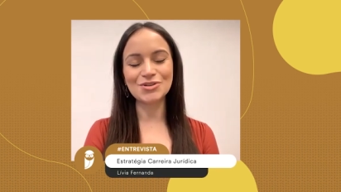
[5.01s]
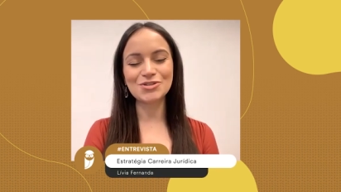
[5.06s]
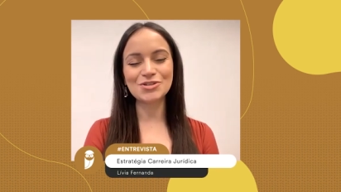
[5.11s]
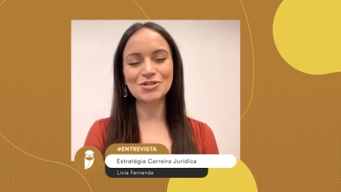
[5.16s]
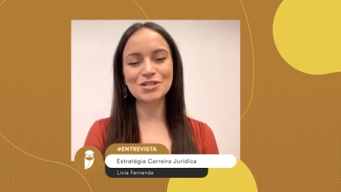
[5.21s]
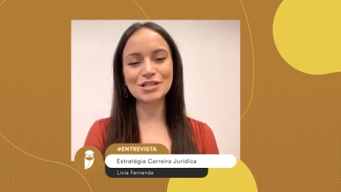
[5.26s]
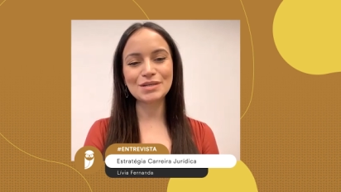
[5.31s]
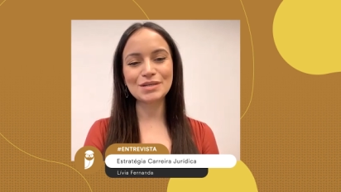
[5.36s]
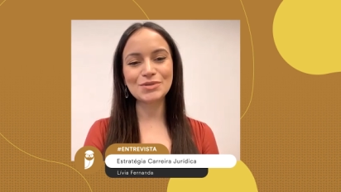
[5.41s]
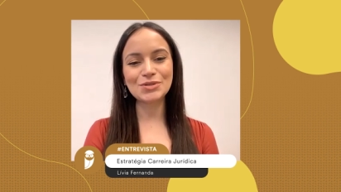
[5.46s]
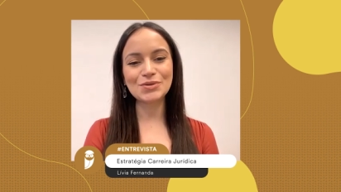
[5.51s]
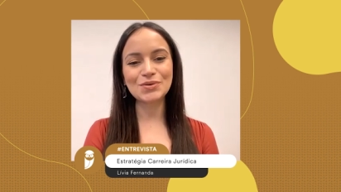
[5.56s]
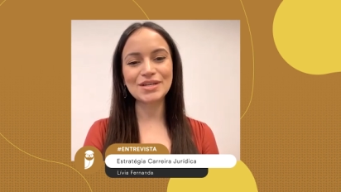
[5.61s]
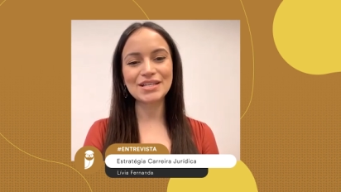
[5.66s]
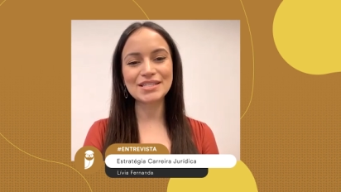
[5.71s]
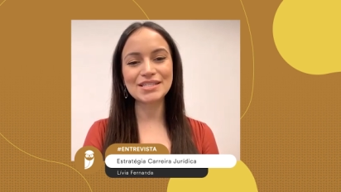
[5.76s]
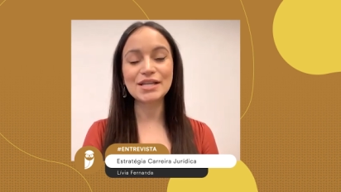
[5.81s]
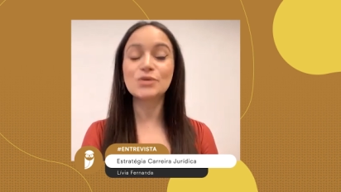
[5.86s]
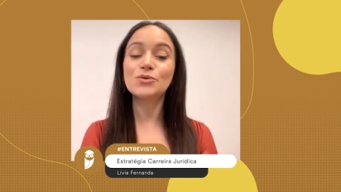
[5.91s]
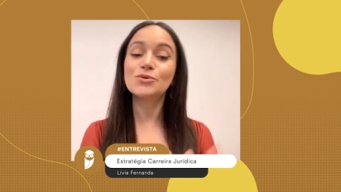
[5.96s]
Hoje nós vamos
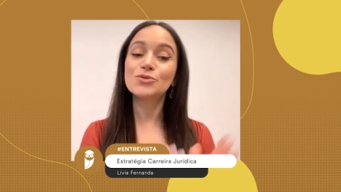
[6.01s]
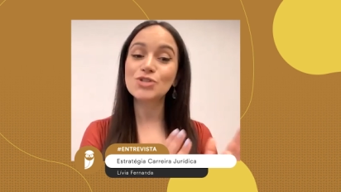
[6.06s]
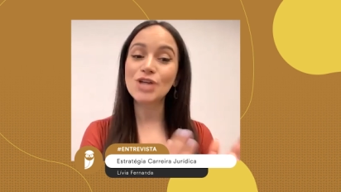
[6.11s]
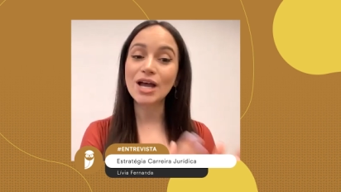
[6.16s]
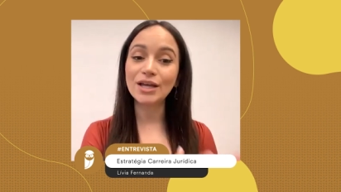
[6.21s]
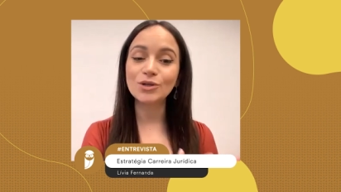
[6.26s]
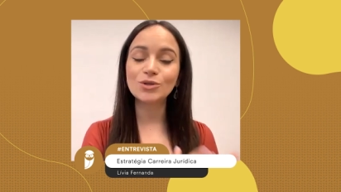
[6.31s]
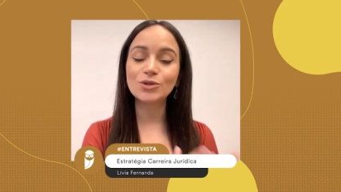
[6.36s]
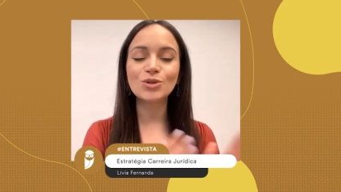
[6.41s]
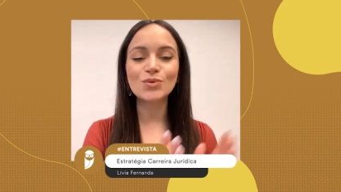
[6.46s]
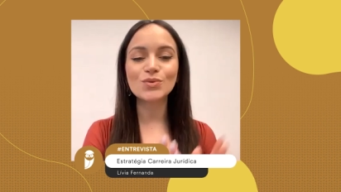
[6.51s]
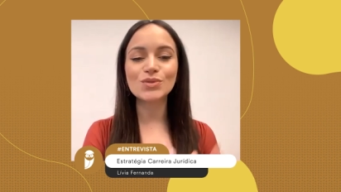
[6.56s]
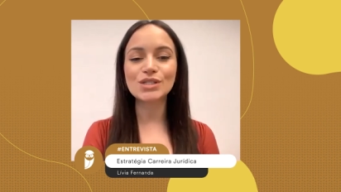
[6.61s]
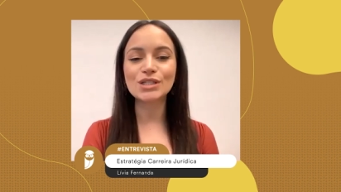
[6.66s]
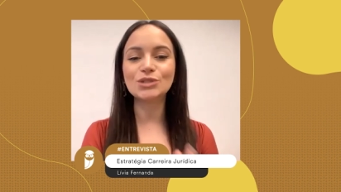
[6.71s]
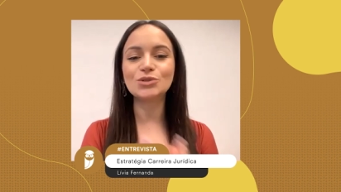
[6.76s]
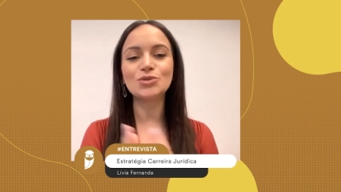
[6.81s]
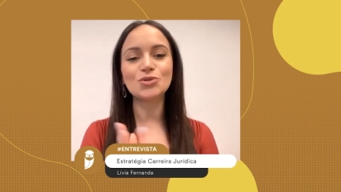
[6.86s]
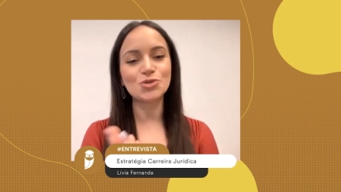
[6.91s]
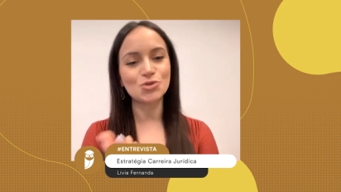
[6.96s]
conhecer o Jailton
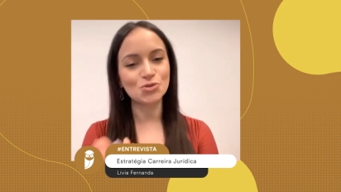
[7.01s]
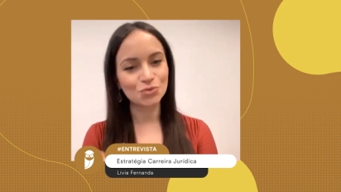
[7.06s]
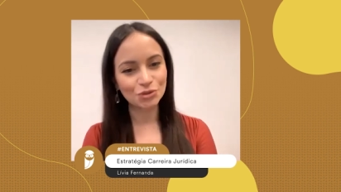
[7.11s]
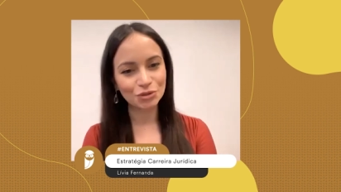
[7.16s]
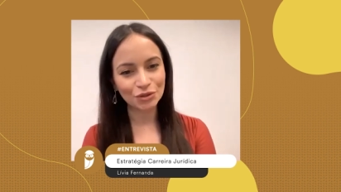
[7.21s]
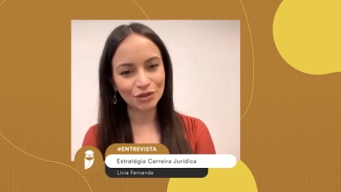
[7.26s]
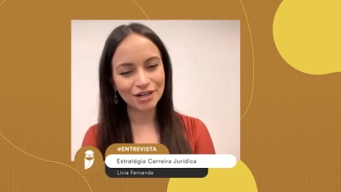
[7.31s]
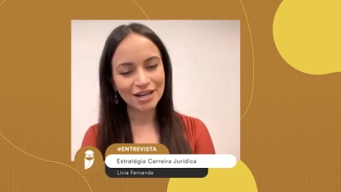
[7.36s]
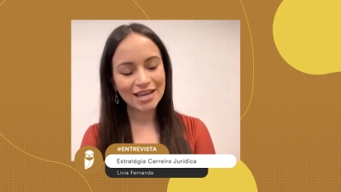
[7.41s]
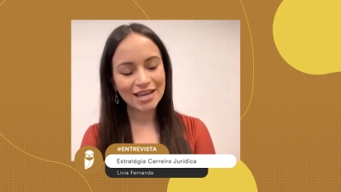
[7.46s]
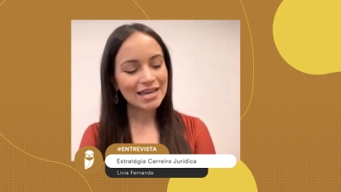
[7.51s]
Santos Júnior,